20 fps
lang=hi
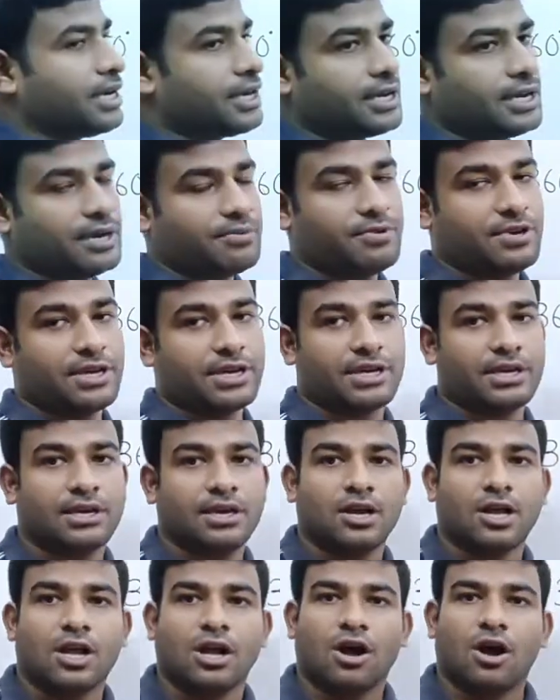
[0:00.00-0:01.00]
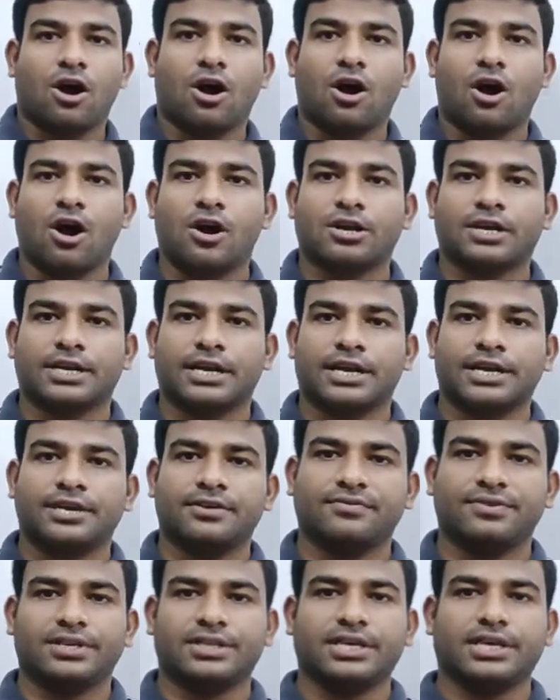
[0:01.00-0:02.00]
देंगे भी और
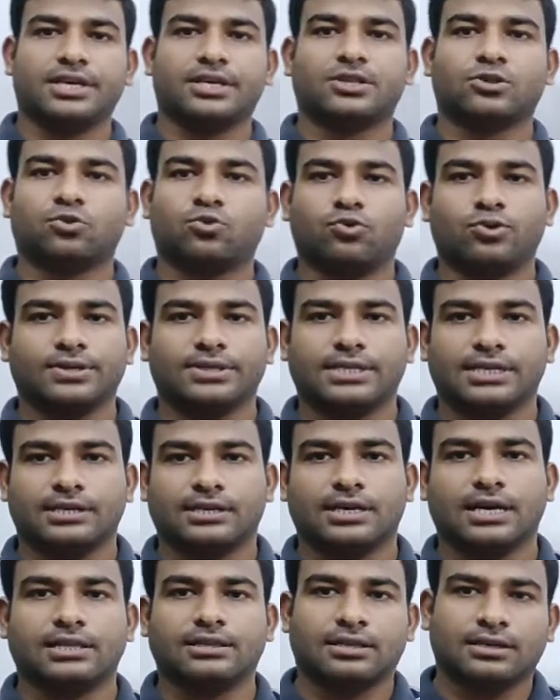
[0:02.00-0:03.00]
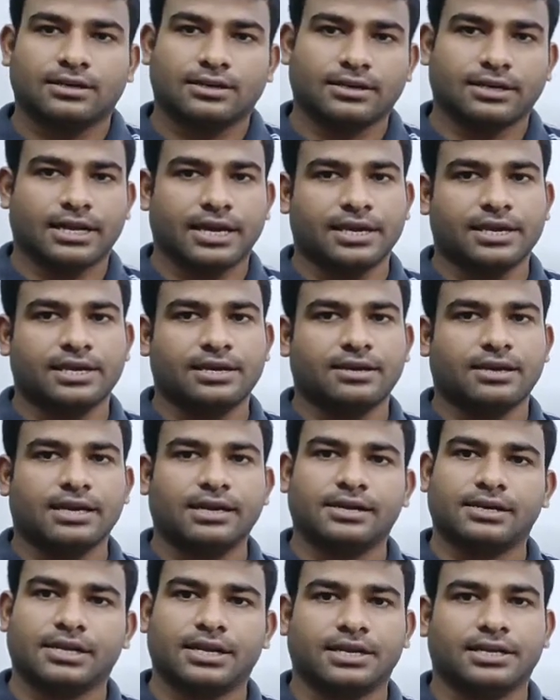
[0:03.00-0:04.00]
नहीं भी दे तो कोई दिक्कत नहीं
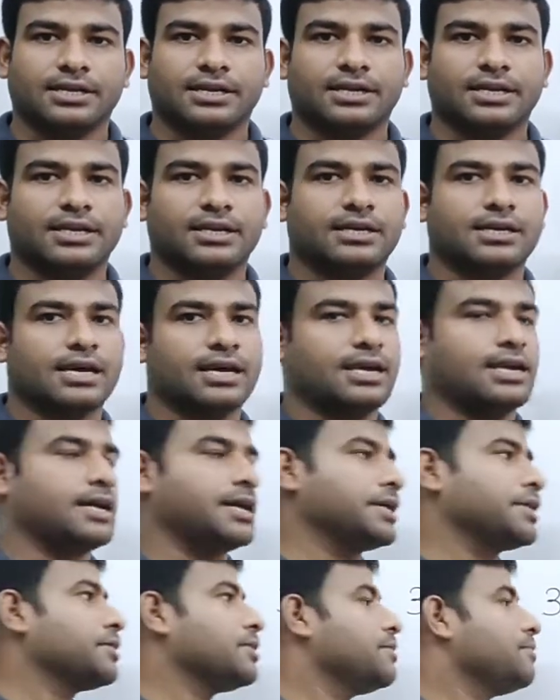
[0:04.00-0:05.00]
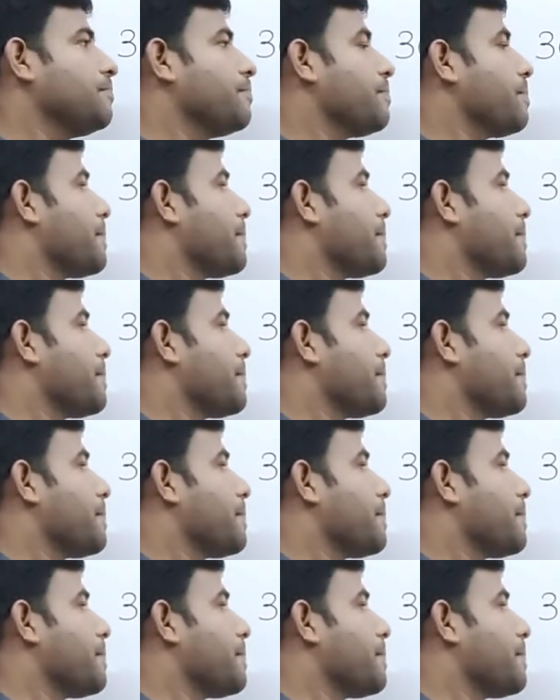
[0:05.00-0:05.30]
है रेडियन ही कहलाएगा